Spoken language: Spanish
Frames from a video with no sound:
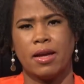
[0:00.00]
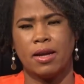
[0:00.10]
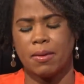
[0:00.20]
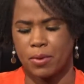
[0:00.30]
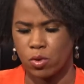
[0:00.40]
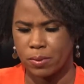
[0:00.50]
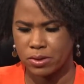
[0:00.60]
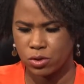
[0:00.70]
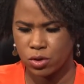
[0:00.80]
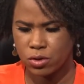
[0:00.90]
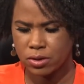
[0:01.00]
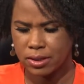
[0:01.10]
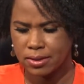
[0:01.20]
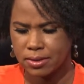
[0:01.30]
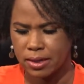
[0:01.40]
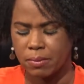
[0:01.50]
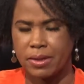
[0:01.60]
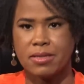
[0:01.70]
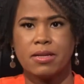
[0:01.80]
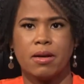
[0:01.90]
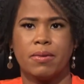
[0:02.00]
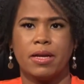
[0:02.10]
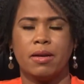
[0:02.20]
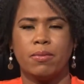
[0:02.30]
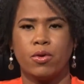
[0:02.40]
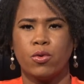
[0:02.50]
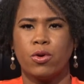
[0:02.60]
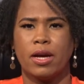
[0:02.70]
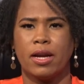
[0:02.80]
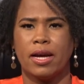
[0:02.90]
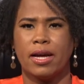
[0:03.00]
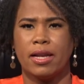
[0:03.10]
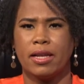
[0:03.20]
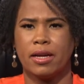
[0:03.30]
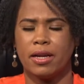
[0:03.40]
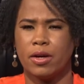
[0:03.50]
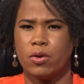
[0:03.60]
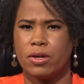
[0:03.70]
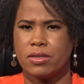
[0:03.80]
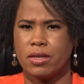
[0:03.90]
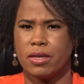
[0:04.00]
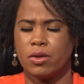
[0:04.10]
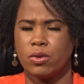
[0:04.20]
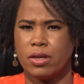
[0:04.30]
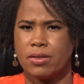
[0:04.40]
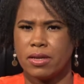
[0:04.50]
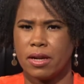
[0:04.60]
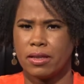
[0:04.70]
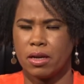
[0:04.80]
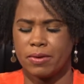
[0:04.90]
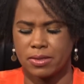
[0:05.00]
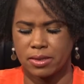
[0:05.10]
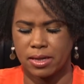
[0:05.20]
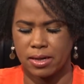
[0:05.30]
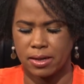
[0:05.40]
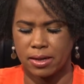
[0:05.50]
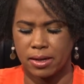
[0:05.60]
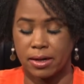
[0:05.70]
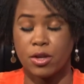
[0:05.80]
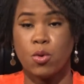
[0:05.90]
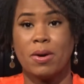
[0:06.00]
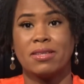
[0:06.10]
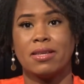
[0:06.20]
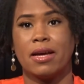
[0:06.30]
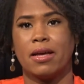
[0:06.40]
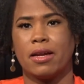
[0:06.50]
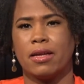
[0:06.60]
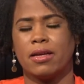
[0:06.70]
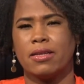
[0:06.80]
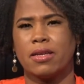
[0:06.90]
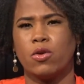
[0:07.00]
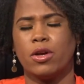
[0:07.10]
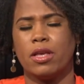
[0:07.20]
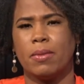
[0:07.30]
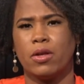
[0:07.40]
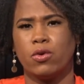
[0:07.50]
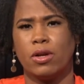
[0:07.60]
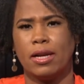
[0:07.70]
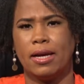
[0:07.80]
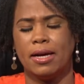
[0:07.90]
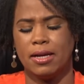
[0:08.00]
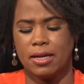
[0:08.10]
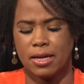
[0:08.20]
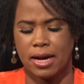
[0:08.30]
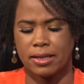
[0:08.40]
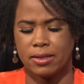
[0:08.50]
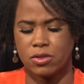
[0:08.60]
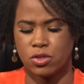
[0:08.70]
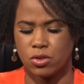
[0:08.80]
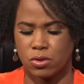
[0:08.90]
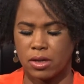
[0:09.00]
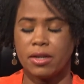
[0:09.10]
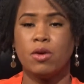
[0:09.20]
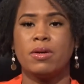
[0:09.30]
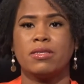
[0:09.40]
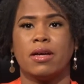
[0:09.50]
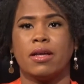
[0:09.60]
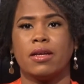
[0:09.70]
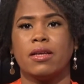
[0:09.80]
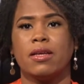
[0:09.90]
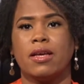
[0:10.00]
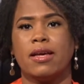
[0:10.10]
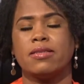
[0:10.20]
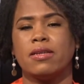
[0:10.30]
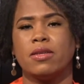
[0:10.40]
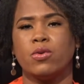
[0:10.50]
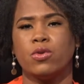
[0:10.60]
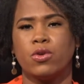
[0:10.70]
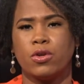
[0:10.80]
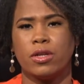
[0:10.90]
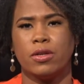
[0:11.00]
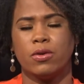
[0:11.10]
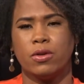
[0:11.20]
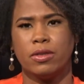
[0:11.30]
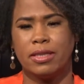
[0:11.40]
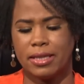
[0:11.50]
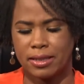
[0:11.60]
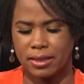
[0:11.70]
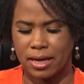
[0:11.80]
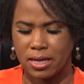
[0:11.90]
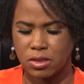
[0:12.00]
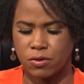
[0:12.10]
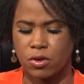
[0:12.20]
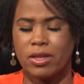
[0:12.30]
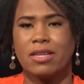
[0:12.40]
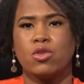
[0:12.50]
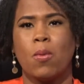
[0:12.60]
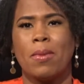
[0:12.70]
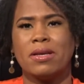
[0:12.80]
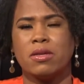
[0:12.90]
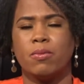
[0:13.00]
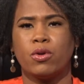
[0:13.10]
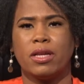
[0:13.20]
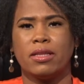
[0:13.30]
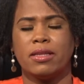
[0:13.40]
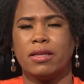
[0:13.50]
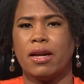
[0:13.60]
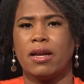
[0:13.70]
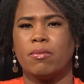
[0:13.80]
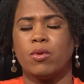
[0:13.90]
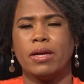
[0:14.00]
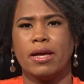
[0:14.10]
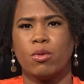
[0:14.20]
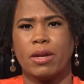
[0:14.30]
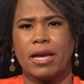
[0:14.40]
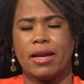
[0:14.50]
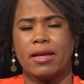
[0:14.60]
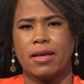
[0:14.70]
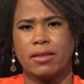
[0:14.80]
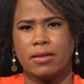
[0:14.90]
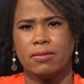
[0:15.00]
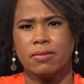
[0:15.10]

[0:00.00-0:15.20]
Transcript: La preocupación desde el mes de abril por un canal de riego que se quiere utilizar a través del río Masacre es algo que ha llamado la atención. El río Masacre es el segundo río de transfronterizo más importante entre la República Dominicana y Haití.